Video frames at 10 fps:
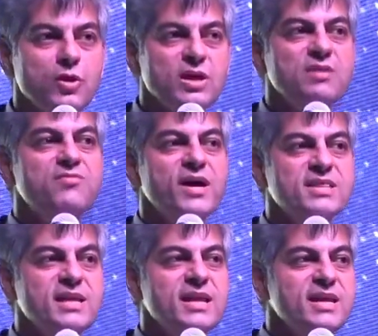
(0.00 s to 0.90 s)

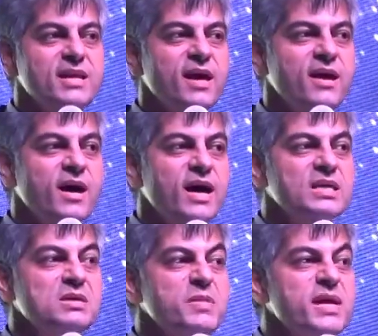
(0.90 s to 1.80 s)
ifadeleriyle
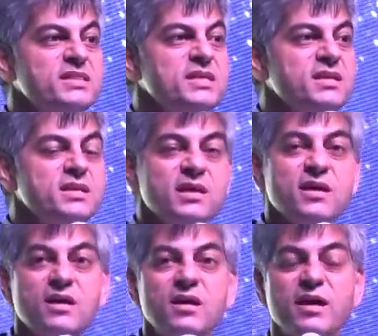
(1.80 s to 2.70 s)
hakimiyetin
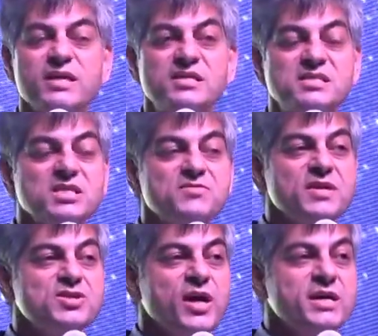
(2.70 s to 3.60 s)
kayıtsız ve
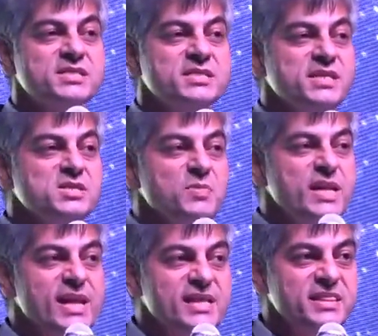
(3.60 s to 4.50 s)
şartsız
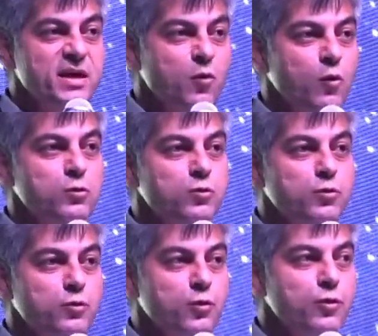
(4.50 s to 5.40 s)
millette
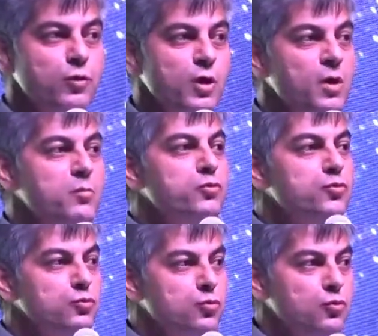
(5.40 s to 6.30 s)
olduğunu
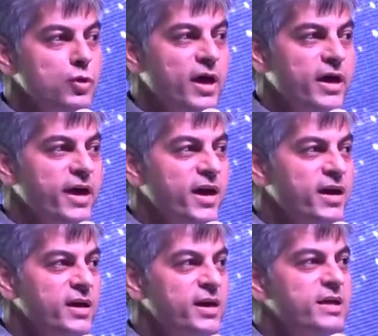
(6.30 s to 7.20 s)
bütün dünyaya
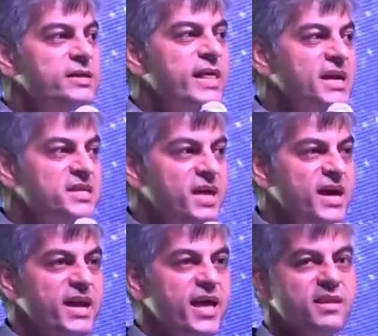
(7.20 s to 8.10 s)

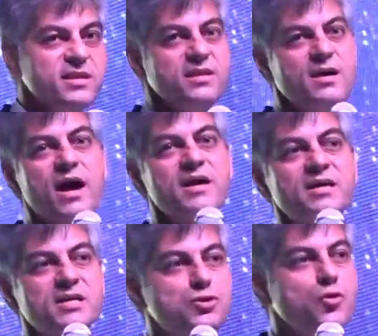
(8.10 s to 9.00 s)
tekraren
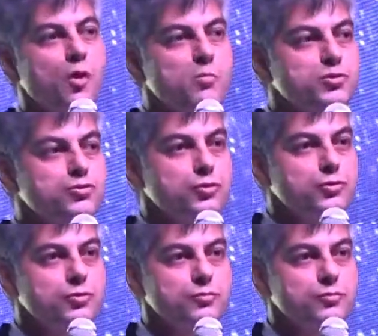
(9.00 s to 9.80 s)
haykırışı olmuştur.